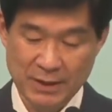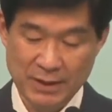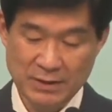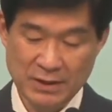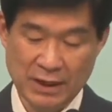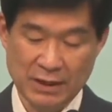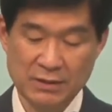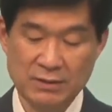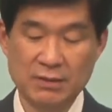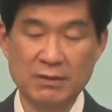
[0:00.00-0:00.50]

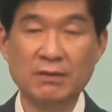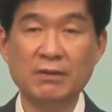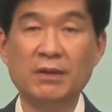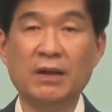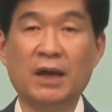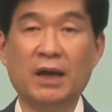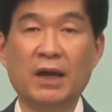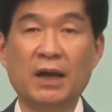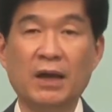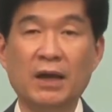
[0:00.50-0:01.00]
자,
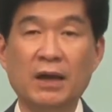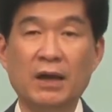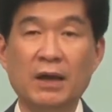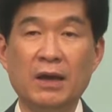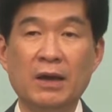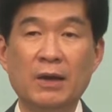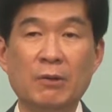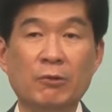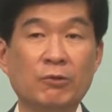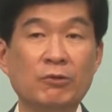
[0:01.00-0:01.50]
그런데
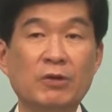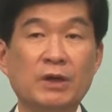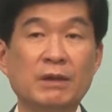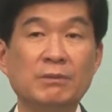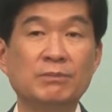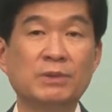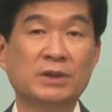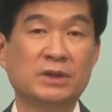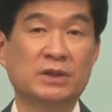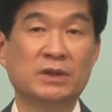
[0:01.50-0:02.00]
오늘
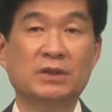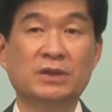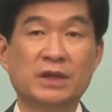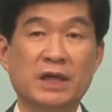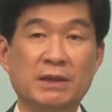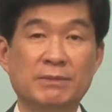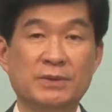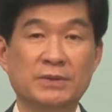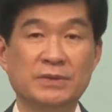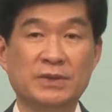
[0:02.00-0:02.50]
한번
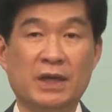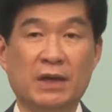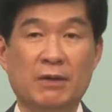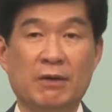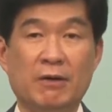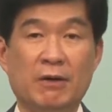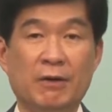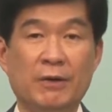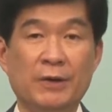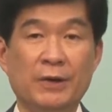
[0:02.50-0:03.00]
기억해
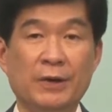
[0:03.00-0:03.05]
보세요.